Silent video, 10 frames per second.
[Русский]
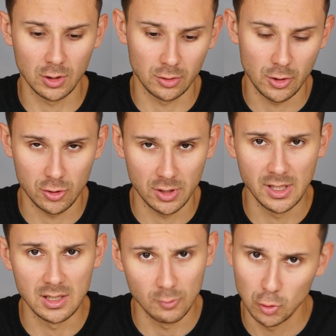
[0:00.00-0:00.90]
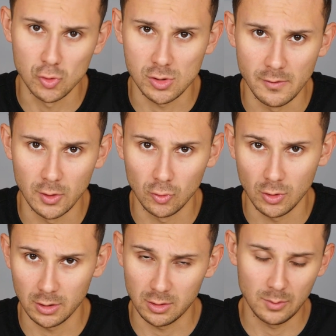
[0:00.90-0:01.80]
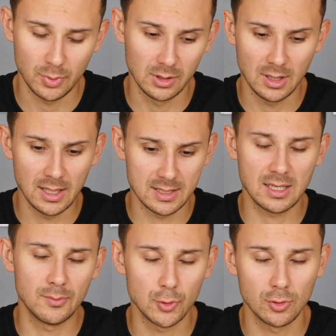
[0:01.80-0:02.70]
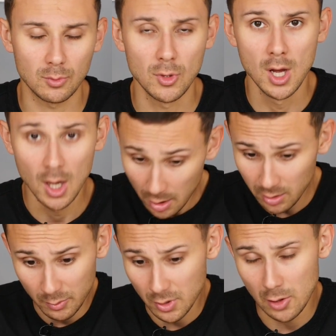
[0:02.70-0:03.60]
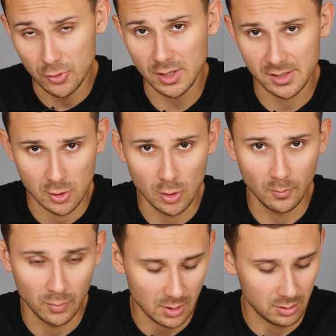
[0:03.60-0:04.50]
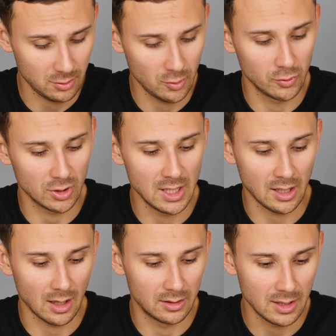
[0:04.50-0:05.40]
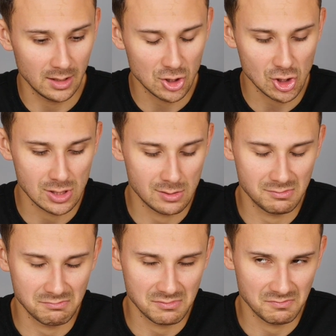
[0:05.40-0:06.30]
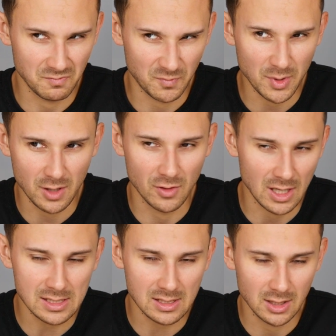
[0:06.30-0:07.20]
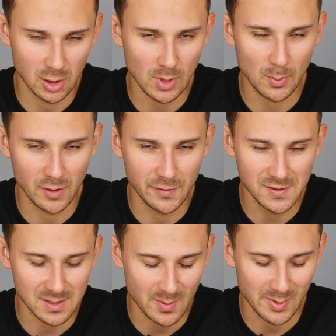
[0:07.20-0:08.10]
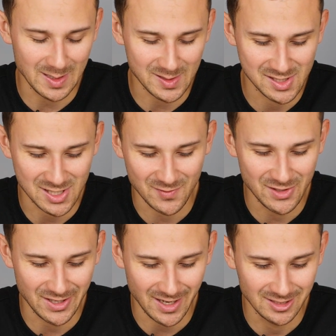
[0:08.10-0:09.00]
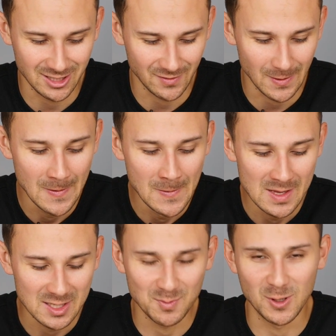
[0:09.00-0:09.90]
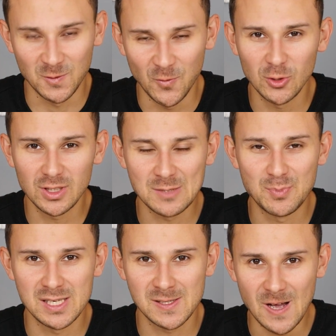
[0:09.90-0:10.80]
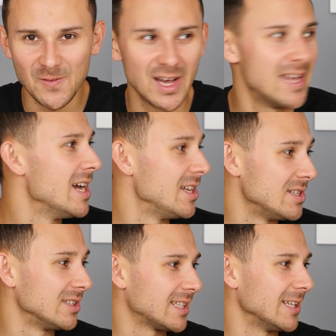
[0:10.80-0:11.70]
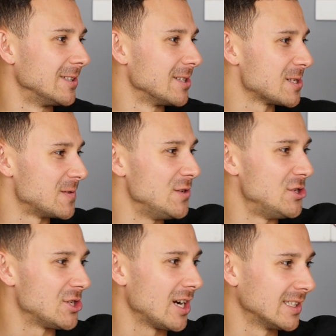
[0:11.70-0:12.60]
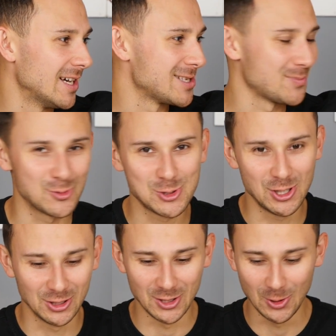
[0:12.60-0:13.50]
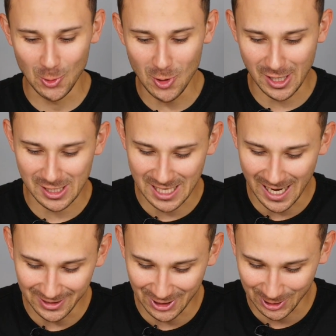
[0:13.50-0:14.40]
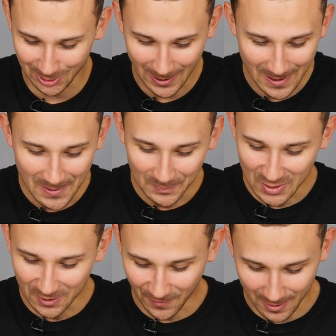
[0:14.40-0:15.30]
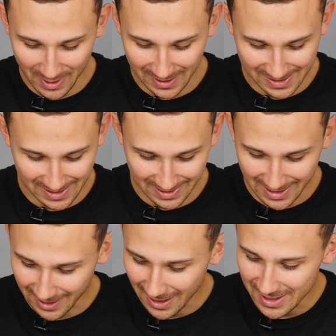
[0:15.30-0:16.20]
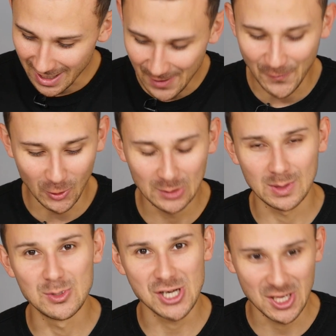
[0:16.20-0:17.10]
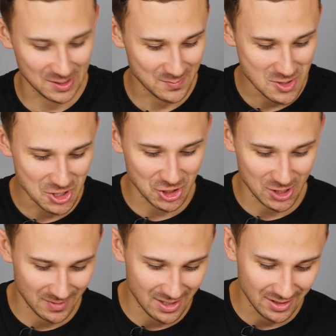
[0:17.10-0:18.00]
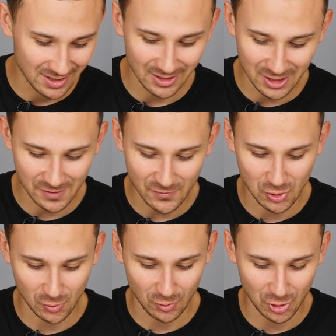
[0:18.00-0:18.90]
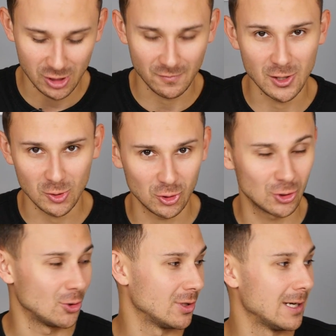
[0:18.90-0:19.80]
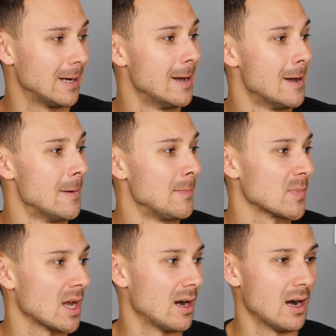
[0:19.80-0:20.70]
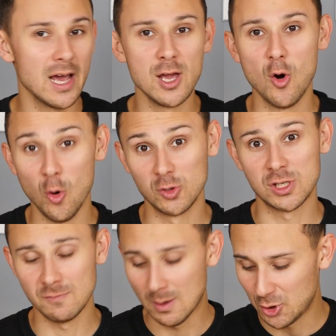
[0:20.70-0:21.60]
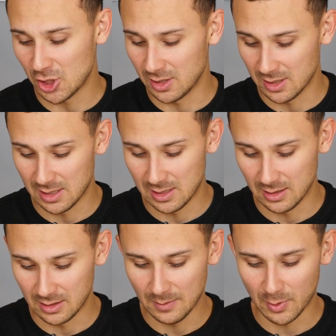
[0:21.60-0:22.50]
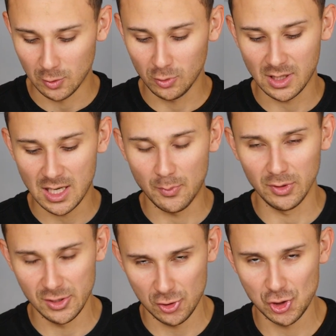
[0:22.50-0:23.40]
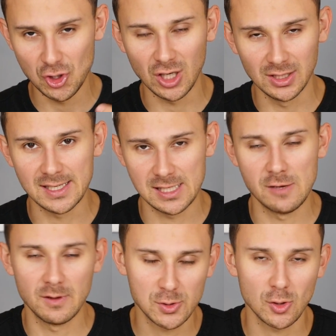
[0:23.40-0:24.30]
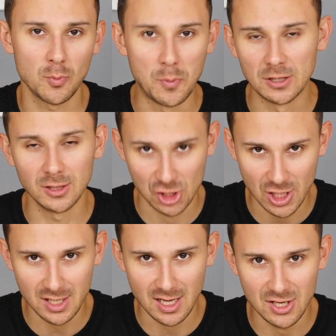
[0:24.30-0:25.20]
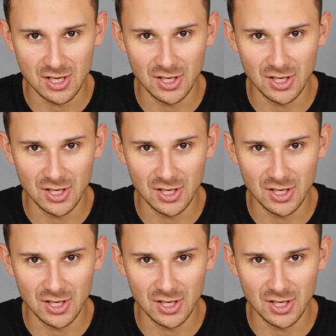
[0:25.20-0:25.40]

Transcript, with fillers: которая идет отдельно, Bluetooth клавиатуру, которая предлагается компьютером, и набираю текст на нем, как такой вот экран. Я даже в первый раз, когда у меня появился, попытался сравнить экран этого смартфона с приставкой Nintendo Switch. Когда я запустил игру, оказалось, что информации на экране iPhone помещается больше, чем на Nintendo Switch, учитывая то, что на iOS и вообще на да, продуктах Apple есть очень классные веб Store приложения и